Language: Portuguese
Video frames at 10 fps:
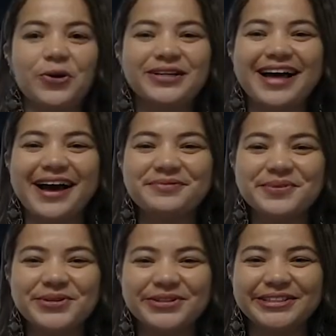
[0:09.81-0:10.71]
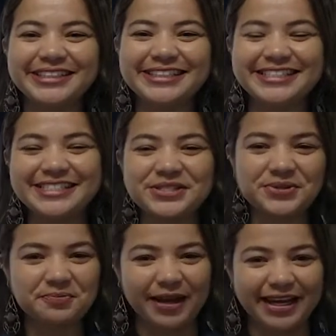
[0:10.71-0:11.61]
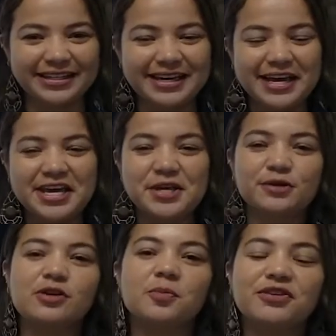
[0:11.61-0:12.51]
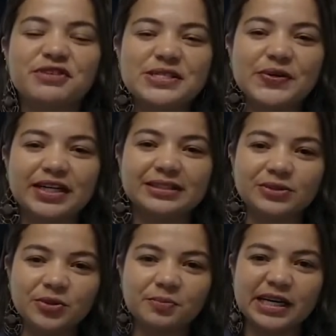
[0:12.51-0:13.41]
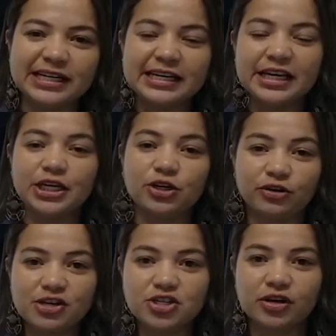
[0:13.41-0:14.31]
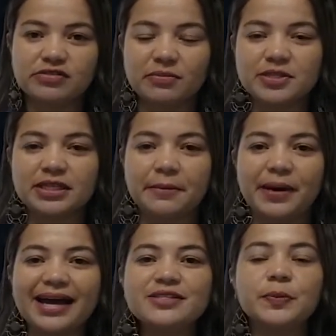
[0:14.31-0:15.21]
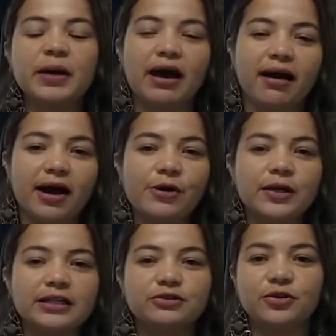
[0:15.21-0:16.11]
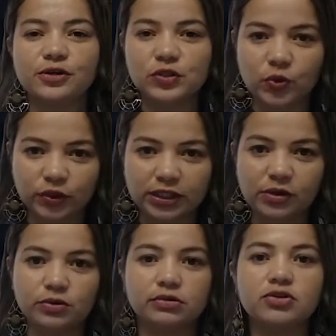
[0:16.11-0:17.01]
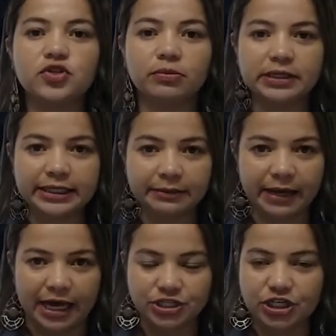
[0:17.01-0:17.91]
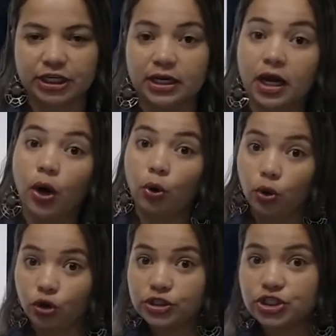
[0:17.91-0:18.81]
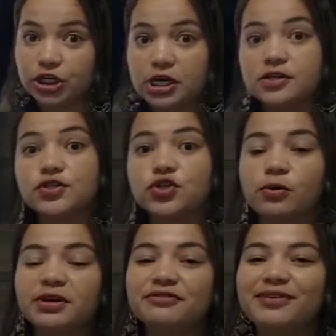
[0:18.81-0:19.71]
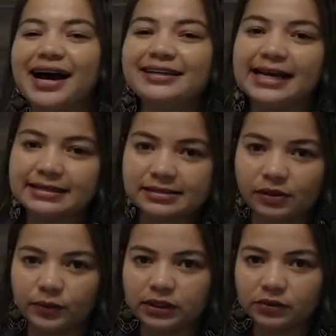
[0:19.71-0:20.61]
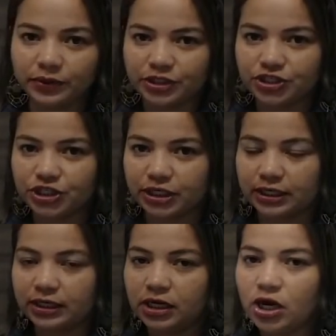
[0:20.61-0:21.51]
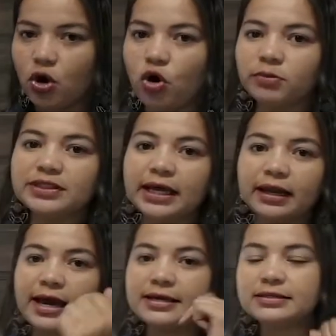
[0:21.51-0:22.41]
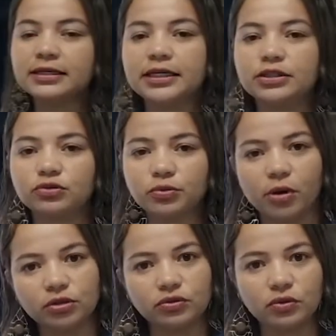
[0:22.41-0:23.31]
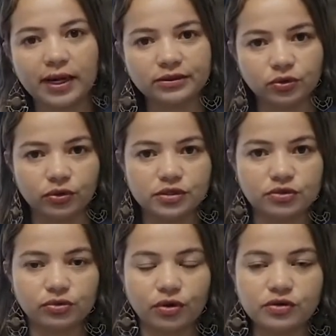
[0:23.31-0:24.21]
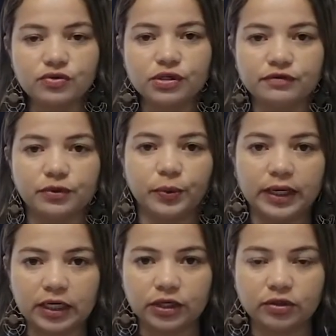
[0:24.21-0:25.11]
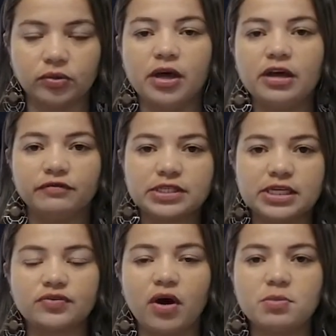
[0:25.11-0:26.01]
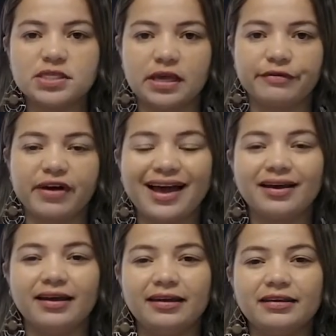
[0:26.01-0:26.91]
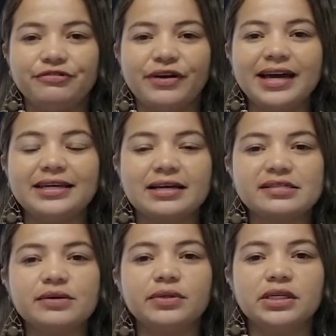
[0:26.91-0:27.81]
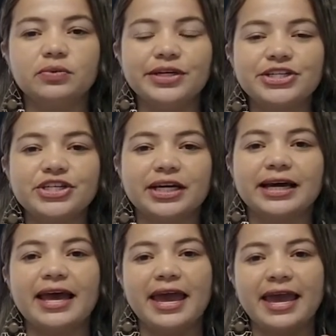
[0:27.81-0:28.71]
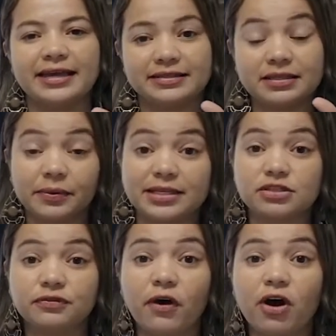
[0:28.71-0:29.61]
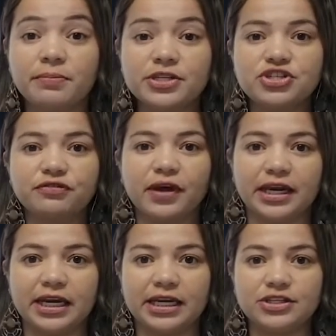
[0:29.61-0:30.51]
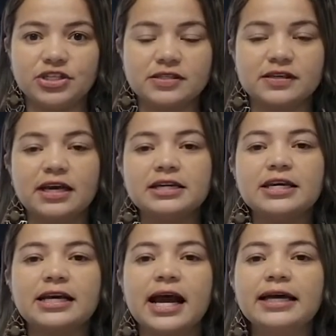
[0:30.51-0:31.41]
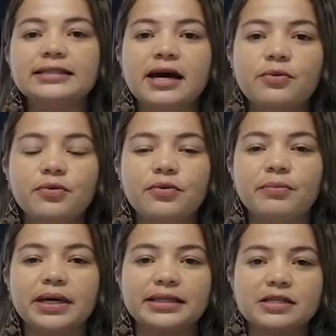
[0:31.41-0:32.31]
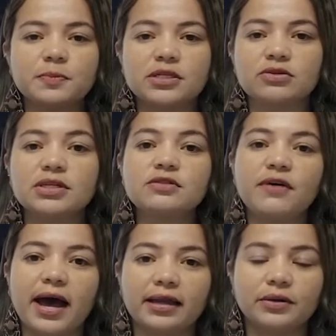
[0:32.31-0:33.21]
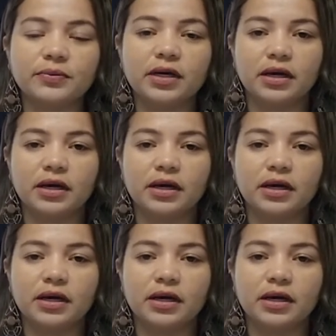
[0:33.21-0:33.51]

Olá, amores! Tudo bem? Eu sou professora Núbia e hoje nós vamos ter mais uma aula do nosso conteúdo sobre gramática. Hoje, sobre variação linguística. Como está lá escrito no módulo 14 do nosso livro Ângulo, vocês vão observar que variação linguística é, são as formas diferentes que cada uma das pessoas falam.